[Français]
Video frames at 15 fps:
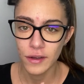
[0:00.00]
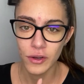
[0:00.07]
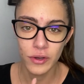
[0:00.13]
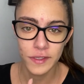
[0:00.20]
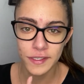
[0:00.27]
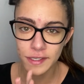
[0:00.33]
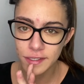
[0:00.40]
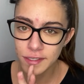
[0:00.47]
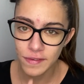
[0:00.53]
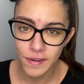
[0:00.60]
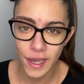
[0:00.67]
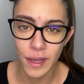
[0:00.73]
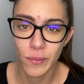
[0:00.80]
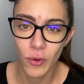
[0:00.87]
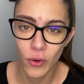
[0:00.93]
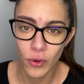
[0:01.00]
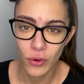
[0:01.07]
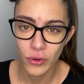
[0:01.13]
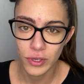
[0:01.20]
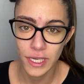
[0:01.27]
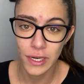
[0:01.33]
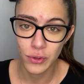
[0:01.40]
Si c'est vraiment
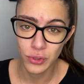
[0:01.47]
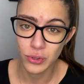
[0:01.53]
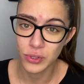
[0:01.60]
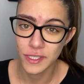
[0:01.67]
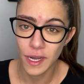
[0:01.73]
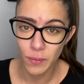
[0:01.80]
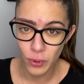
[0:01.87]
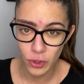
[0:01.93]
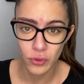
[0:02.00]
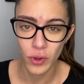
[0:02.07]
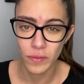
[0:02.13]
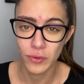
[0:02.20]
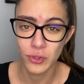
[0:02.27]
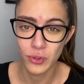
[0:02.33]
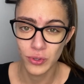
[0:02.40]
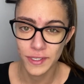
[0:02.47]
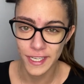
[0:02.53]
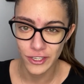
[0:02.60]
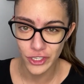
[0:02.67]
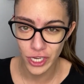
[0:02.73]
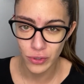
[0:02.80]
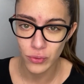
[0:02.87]
quelque chose d'important à vos yeux,
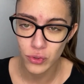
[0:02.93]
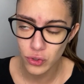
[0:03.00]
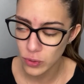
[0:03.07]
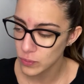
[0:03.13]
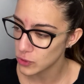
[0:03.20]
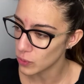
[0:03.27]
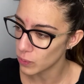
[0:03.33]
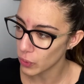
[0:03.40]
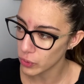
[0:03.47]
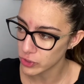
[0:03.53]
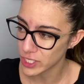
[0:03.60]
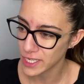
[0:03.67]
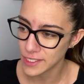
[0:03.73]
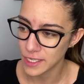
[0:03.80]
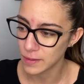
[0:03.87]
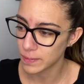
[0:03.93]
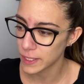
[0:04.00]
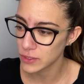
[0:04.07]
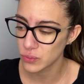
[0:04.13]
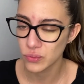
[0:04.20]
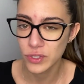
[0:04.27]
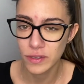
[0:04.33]
cette chaîne YouTube, ce projet, cette
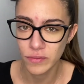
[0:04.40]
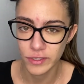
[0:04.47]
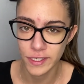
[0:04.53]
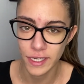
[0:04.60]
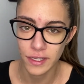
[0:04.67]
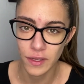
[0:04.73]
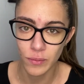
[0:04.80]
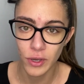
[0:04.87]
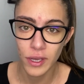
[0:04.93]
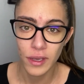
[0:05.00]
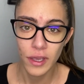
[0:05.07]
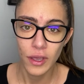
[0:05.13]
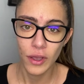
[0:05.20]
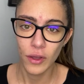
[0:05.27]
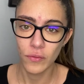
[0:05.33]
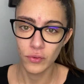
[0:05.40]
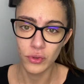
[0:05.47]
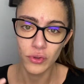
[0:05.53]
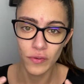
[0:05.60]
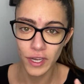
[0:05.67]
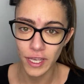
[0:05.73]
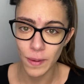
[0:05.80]
passion qui vous anime, vous ne
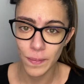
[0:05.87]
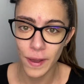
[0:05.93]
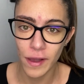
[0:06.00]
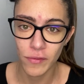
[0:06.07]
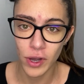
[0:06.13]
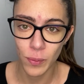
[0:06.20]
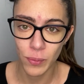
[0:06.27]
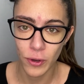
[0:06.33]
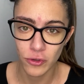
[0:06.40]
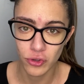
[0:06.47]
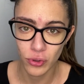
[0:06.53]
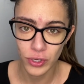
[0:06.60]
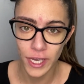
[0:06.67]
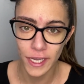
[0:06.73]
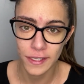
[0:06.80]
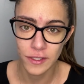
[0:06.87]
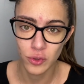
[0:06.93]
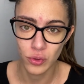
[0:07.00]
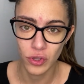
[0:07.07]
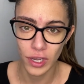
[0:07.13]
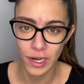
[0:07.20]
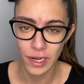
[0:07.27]
devriez pas avoir peur du regard des
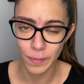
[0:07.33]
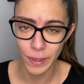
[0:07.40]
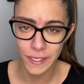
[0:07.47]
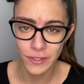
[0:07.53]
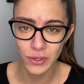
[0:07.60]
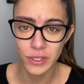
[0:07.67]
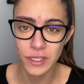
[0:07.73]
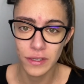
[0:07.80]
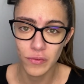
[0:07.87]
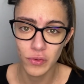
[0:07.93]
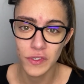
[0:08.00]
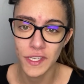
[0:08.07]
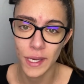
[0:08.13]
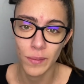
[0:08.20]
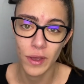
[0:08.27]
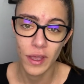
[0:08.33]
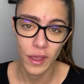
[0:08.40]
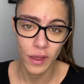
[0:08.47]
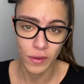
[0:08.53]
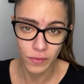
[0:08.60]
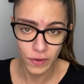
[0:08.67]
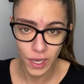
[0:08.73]
autres. Les personnes qui vous aiment
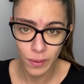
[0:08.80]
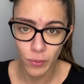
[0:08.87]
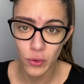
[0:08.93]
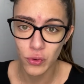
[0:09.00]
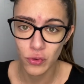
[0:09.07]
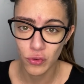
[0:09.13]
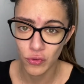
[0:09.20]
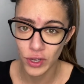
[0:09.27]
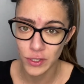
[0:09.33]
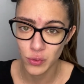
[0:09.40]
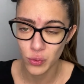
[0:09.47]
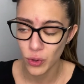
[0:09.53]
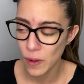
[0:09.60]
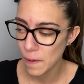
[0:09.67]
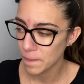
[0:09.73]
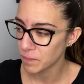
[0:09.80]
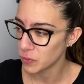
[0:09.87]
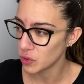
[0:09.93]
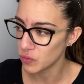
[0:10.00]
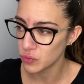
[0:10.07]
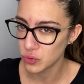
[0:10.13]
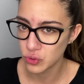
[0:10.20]
vraiment de toute façon
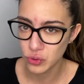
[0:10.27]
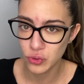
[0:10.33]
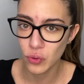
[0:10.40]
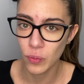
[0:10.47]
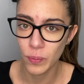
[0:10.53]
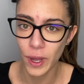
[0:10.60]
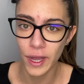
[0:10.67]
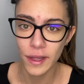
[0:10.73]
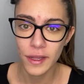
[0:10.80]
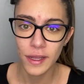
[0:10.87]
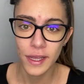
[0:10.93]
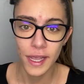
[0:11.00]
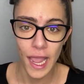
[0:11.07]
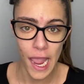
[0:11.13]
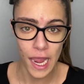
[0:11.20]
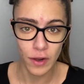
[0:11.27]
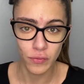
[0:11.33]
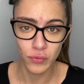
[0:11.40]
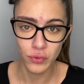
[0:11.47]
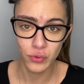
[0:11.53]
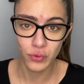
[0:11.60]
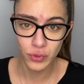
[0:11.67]
ne vous jugeront pas, elles
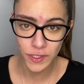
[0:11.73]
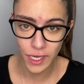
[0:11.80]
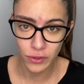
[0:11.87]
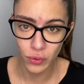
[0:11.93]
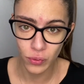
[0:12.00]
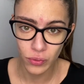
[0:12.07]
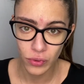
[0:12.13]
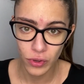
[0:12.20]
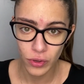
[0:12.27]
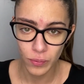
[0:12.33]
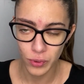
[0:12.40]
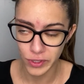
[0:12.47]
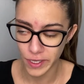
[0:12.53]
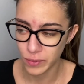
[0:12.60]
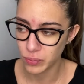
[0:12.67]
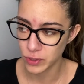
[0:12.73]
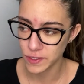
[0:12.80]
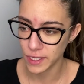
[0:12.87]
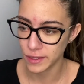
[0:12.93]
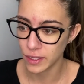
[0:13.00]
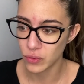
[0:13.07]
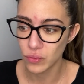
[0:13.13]
vous soutiendront Peut-être pour
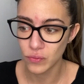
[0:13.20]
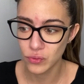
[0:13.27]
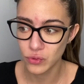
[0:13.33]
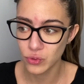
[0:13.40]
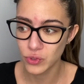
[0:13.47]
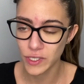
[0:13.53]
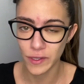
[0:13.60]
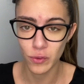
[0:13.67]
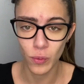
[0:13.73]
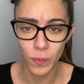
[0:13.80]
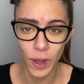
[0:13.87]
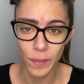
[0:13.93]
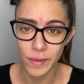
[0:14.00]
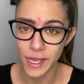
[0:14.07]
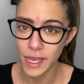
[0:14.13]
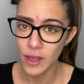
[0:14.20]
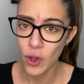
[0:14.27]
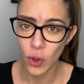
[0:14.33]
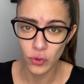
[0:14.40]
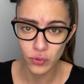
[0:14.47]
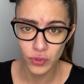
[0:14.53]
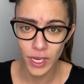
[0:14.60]
certaines ne vous soutiendront pas, mais
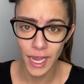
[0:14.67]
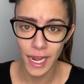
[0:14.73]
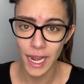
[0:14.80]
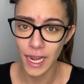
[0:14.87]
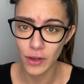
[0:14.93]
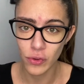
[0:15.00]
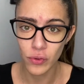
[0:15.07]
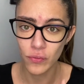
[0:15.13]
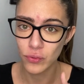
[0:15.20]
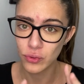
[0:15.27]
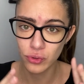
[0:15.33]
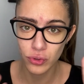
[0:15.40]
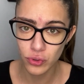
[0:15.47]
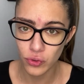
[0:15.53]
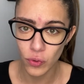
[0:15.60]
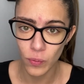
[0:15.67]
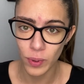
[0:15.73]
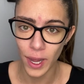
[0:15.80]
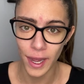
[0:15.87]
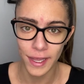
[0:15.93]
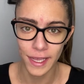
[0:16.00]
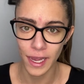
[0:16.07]
en tout cas, elles ne vous jugeront
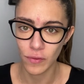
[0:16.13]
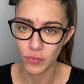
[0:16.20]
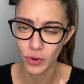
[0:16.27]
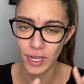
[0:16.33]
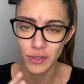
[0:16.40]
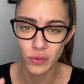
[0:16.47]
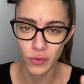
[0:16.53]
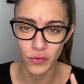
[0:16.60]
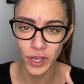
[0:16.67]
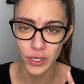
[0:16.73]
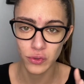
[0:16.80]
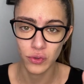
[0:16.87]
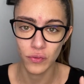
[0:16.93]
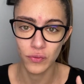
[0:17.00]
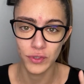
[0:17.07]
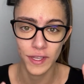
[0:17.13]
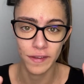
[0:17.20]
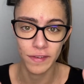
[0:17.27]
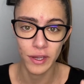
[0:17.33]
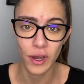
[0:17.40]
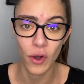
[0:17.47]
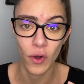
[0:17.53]
pas et elles vous laisseront faire ce que vous
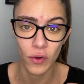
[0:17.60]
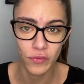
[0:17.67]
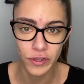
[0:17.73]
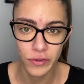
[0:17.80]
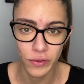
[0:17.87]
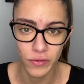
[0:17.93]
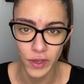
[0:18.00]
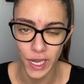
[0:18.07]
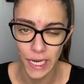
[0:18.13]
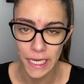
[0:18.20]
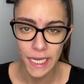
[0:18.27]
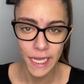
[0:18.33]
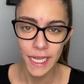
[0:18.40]
avez envie de faire.